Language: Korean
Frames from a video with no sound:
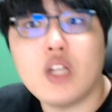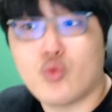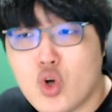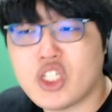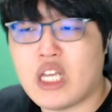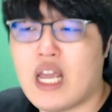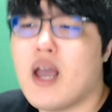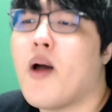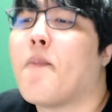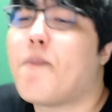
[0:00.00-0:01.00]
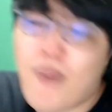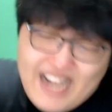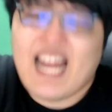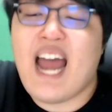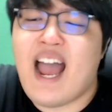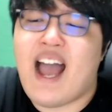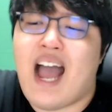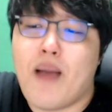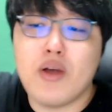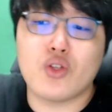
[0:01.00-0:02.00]
독신이 받아라
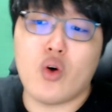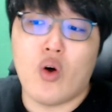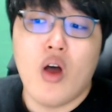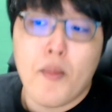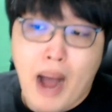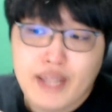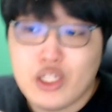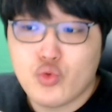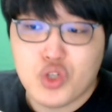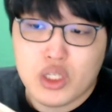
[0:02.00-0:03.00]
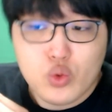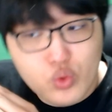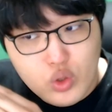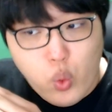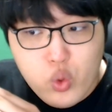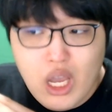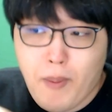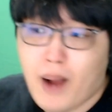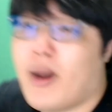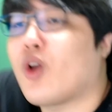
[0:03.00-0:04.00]
하면서 만티 독신 이 도깨비 방망이로